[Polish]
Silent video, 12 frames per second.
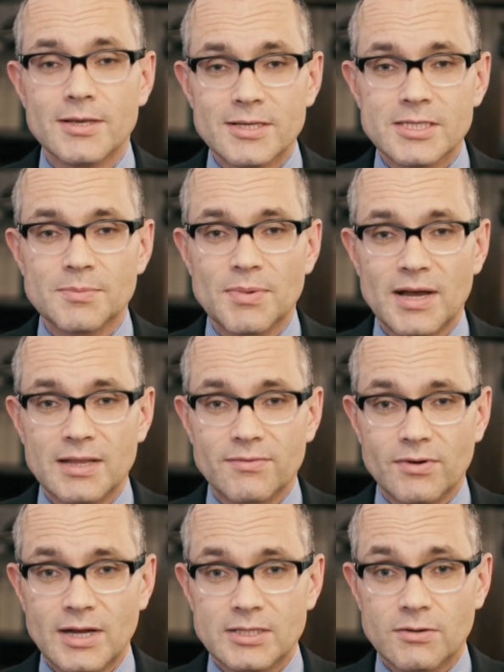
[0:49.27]
Izbę
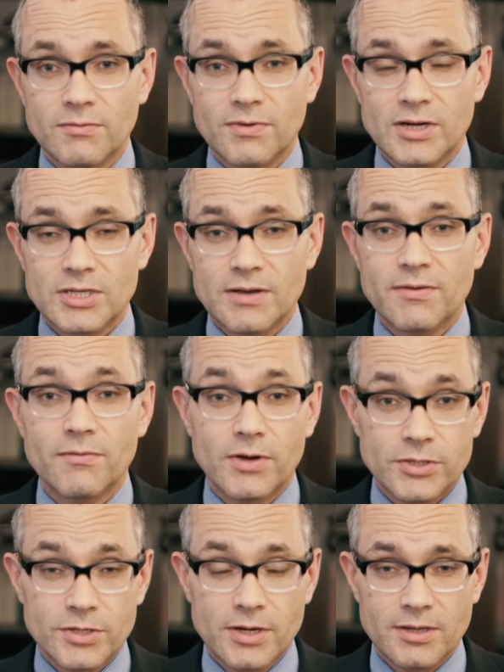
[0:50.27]
Adwokacką w Warszawie
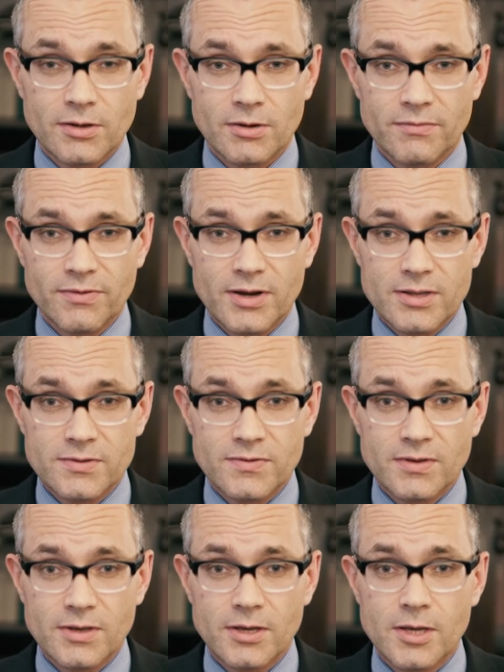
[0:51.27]
właśnie na tej konferencji.